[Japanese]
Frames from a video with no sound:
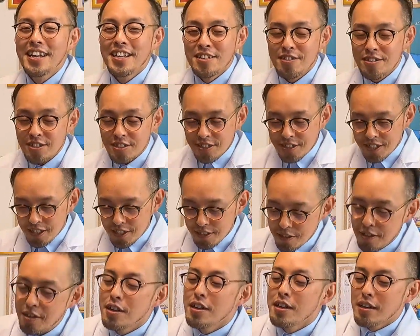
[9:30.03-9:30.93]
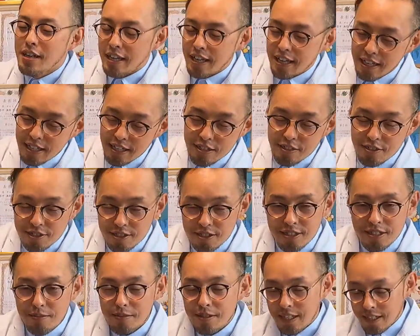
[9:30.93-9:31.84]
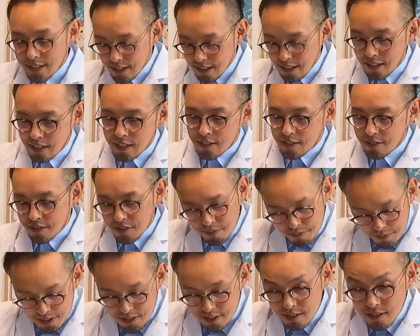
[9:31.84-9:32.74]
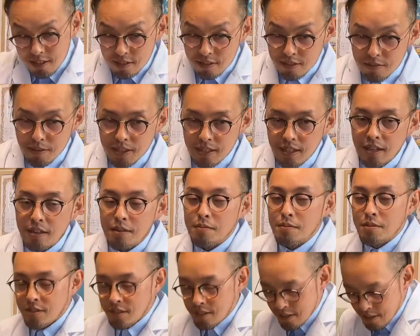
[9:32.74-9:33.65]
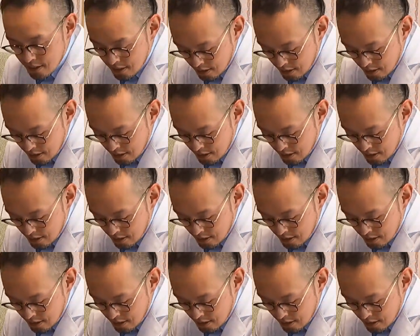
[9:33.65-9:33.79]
40キロを、えー、譲ってもらってそれを水に薄めてもう